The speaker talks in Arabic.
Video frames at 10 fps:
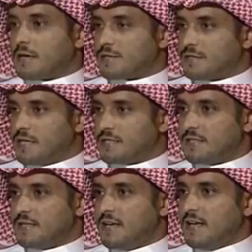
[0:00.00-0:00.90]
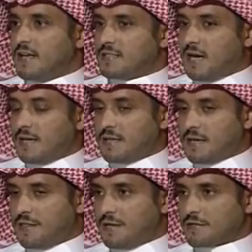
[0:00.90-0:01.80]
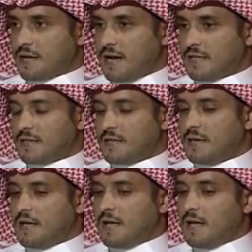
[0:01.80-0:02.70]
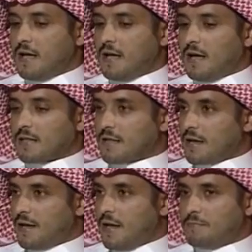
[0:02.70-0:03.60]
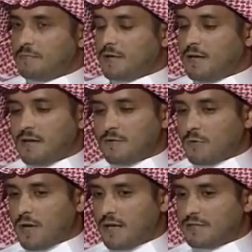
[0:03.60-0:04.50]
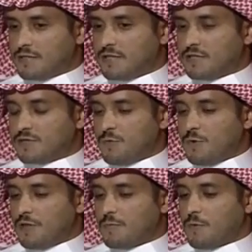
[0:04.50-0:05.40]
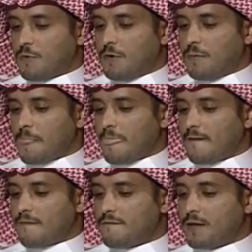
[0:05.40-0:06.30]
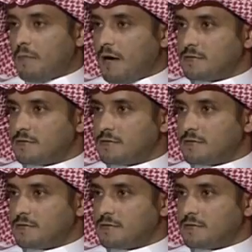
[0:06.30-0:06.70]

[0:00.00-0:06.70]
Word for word: هنجر ستيشن ساعدنا كثير صراحه اطلقناه وكان جدا سموث الموضوع يعني كان